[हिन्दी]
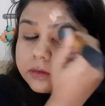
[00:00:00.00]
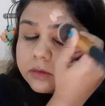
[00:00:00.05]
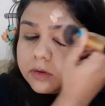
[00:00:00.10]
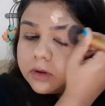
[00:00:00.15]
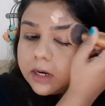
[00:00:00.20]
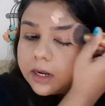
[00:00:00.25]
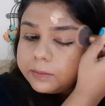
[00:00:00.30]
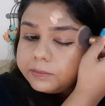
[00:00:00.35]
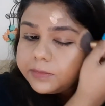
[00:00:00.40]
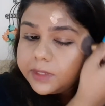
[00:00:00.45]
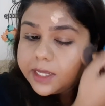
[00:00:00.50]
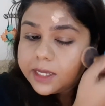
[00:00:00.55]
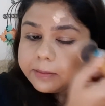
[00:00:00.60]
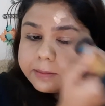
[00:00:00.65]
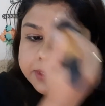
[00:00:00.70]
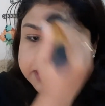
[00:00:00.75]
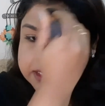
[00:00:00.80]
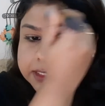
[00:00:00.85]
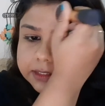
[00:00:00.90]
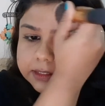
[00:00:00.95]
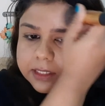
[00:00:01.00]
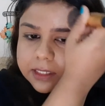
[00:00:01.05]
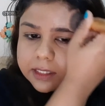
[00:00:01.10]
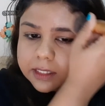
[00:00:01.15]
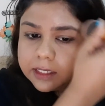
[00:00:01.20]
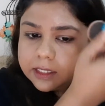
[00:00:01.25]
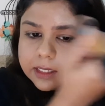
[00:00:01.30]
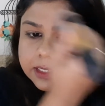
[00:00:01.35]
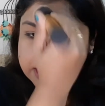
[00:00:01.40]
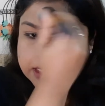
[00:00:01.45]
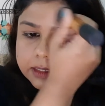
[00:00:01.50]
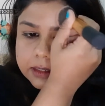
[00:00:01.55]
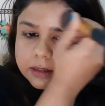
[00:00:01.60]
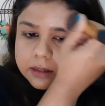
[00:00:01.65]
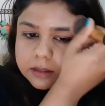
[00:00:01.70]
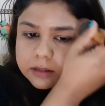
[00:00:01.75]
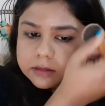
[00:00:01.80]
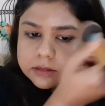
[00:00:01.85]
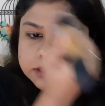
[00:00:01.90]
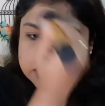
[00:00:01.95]
और आप देख भी सकते हैं
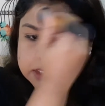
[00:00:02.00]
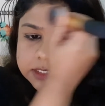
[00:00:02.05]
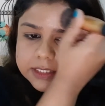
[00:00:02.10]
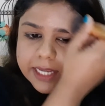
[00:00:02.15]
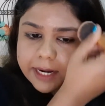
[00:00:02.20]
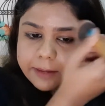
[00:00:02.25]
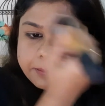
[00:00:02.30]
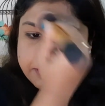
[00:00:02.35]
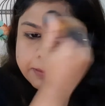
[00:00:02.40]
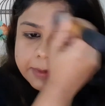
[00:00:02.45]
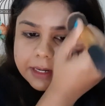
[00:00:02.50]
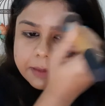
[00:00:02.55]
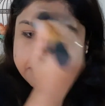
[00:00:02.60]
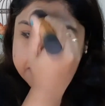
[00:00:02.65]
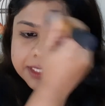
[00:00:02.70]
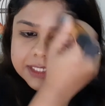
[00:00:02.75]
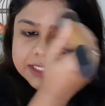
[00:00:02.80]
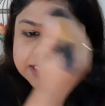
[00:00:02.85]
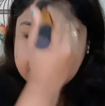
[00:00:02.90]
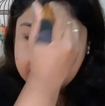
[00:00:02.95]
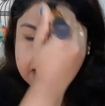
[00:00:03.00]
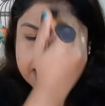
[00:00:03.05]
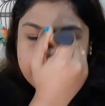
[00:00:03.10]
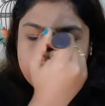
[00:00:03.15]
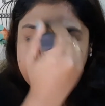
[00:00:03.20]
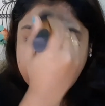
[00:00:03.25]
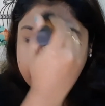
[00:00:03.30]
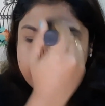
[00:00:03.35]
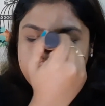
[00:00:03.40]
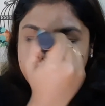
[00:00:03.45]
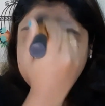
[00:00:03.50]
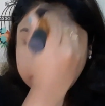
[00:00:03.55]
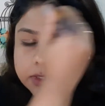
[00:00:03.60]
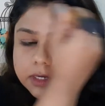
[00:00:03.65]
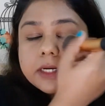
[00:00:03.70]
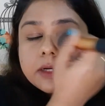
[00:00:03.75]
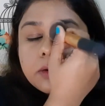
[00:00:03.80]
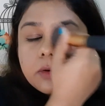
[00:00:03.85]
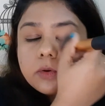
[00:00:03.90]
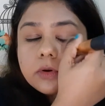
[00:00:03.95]
कि जिस साइड पे मैंने ब्रश से लगाया है
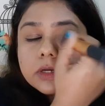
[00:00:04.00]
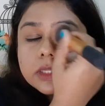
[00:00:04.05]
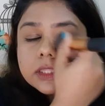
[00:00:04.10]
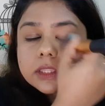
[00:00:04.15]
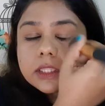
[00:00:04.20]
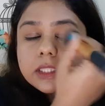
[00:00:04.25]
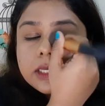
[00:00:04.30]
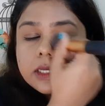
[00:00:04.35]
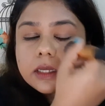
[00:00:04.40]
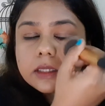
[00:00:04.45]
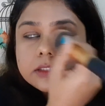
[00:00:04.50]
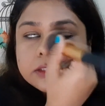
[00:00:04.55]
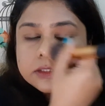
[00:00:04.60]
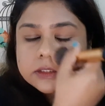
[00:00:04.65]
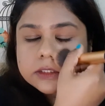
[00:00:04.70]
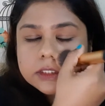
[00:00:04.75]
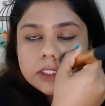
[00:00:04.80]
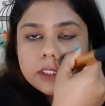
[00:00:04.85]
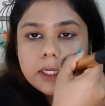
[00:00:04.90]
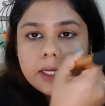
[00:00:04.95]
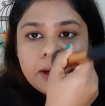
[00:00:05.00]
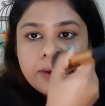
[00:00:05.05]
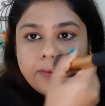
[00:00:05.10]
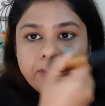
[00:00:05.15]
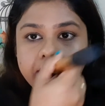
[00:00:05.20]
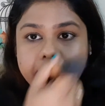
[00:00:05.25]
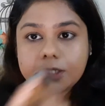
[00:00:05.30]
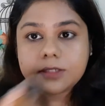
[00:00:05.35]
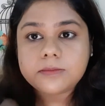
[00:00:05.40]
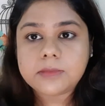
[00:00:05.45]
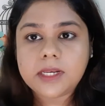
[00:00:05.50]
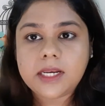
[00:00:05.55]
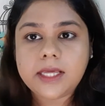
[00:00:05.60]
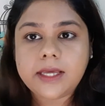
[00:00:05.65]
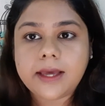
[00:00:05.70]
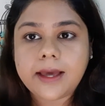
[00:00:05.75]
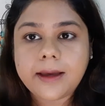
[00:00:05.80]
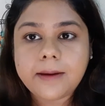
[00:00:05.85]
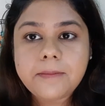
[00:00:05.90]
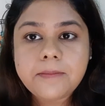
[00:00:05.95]
उधर को कितनी अच्छी कवरेज
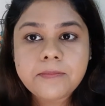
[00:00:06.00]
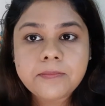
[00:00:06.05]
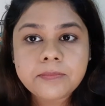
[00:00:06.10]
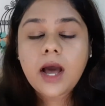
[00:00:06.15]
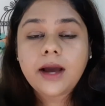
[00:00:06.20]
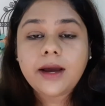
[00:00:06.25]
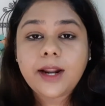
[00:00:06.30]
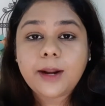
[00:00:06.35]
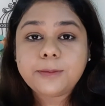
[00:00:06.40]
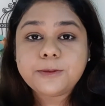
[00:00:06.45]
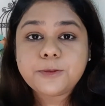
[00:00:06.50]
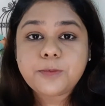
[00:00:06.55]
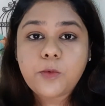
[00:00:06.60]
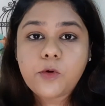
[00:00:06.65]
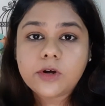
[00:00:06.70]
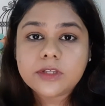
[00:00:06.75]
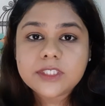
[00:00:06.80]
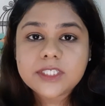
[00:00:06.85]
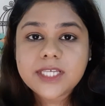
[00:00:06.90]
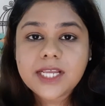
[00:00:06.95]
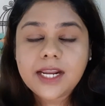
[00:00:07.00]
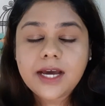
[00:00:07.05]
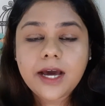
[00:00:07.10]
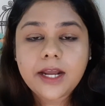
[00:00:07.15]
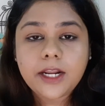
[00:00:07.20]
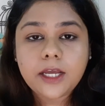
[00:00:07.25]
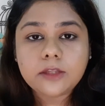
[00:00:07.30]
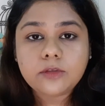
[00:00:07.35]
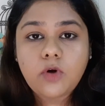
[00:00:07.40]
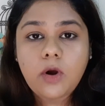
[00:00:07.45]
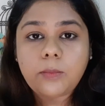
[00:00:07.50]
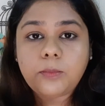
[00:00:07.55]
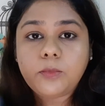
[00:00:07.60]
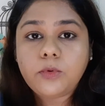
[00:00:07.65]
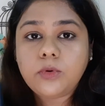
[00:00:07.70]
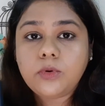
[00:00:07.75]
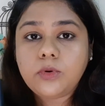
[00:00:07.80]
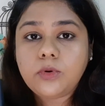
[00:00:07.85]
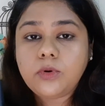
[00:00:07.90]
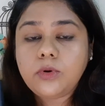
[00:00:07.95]
मिली है अगर आप स्पॉन्ज से लगा रहे हैं तो
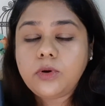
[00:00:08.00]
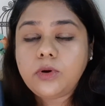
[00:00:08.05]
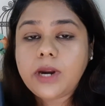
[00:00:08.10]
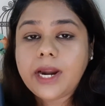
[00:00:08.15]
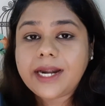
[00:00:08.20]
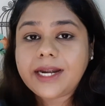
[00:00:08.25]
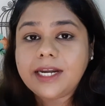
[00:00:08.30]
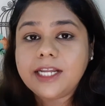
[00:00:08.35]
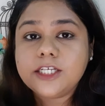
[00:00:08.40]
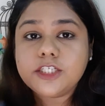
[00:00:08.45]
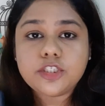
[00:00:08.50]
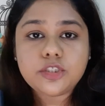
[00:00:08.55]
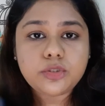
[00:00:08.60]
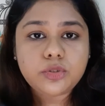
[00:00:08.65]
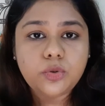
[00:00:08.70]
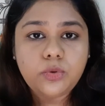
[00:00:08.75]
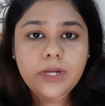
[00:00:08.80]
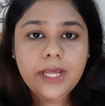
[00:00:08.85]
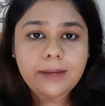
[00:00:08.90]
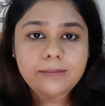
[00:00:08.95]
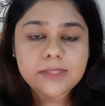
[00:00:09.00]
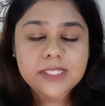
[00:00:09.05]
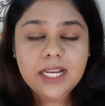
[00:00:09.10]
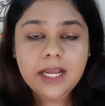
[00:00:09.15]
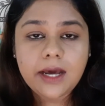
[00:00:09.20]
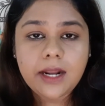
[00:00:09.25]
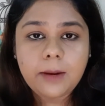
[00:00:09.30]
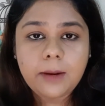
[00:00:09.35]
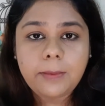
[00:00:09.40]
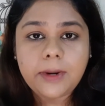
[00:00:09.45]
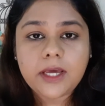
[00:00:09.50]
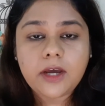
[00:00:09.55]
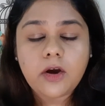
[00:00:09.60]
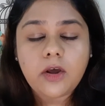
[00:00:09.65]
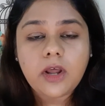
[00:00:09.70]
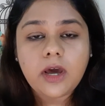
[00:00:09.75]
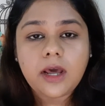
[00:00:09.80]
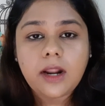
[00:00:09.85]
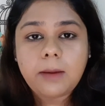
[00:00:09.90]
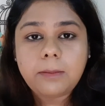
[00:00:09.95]
आपको एटलीस्ट टू टाइम्स लगाना पड़ेगा
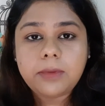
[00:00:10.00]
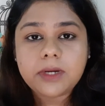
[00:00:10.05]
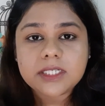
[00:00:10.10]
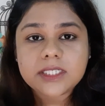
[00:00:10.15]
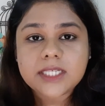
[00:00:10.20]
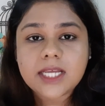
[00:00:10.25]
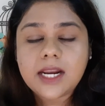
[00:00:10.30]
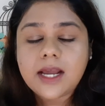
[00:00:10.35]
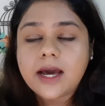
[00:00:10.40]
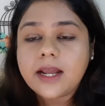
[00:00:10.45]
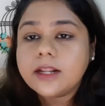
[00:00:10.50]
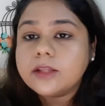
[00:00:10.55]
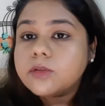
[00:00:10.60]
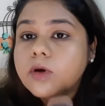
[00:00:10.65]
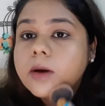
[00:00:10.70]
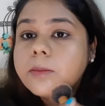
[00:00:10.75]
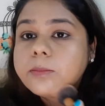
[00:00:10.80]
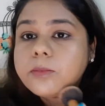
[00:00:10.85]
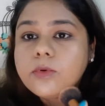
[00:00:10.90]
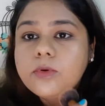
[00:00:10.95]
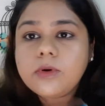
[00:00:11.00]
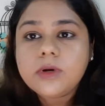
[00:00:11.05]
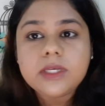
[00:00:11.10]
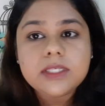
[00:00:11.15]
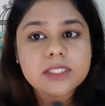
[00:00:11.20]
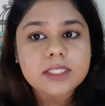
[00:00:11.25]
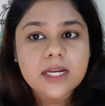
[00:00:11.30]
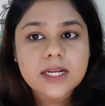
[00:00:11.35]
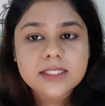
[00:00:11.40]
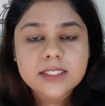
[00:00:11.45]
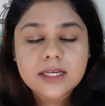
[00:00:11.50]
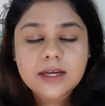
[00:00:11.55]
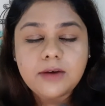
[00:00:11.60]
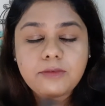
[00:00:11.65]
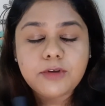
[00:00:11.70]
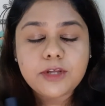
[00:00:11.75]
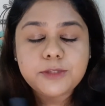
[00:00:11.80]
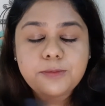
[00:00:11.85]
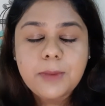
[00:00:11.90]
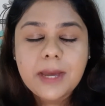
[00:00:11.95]
और अगर आप ब्रश से लगा रहे हैं तो आपको इस तरह से
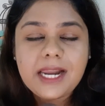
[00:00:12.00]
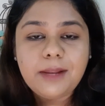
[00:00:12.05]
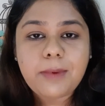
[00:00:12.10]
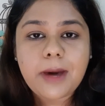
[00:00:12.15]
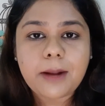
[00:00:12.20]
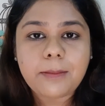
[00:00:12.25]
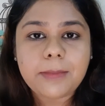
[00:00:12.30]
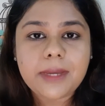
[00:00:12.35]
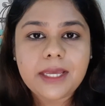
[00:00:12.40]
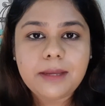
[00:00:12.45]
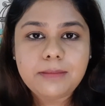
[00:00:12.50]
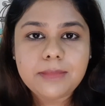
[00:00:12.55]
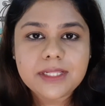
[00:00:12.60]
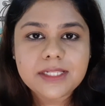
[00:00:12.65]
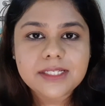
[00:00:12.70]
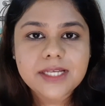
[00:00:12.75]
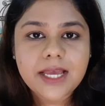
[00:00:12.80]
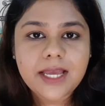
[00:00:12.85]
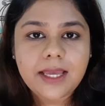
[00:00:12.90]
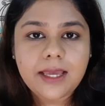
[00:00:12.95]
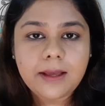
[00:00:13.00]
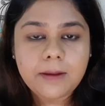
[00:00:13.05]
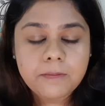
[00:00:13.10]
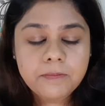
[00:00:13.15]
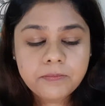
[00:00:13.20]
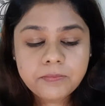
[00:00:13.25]
कवरेज पहली बार में ही मिल जाएगी